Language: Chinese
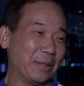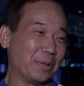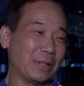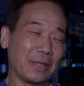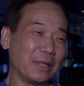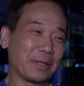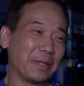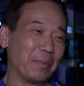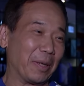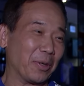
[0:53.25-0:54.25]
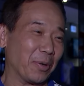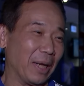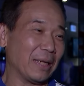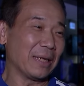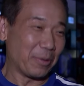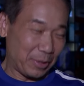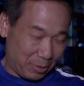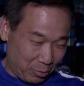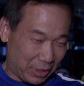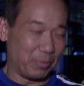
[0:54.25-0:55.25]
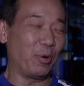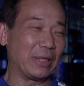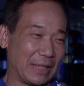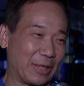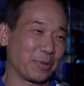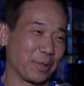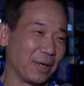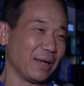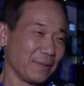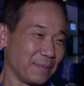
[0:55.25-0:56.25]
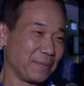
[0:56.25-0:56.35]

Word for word: 所以十二指的没用了，那个我什么位置才重要了？